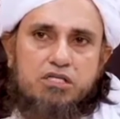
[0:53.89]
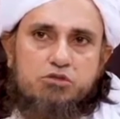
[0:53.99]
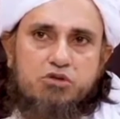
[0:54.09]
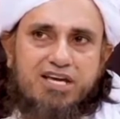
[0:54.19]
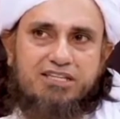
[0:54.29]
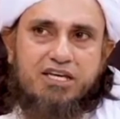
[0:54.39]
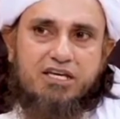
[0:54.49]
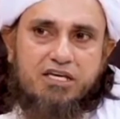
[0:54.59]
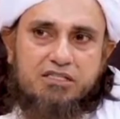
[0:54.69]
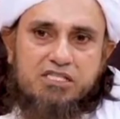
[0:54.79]
ये जो कहते हैं
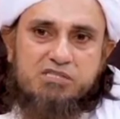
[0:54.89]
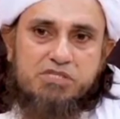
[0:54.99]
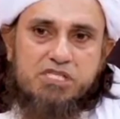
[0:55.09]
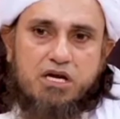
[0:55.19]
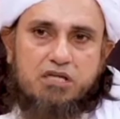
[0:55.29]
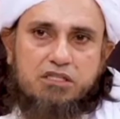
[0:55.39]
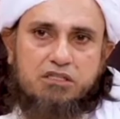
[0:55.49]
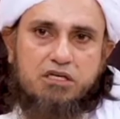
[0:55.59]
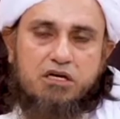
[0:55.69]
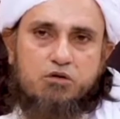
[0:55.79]
ना कि हदीस में
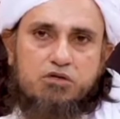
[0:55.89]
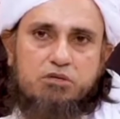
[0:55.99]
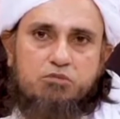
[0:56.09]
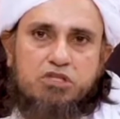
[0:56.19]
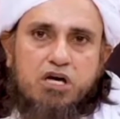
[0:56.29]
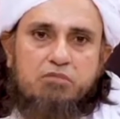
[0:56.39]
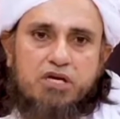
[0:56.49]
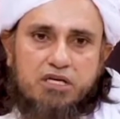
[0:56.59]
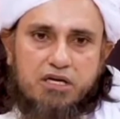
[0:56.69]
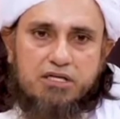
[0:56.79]
सराहतन दिखाओ ये
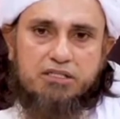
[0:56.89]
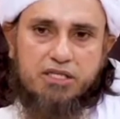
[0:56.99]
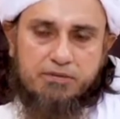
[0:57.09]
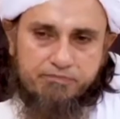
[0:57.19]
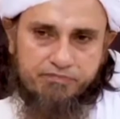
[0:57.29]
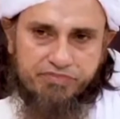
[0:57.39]
मुतालबा ही गलत है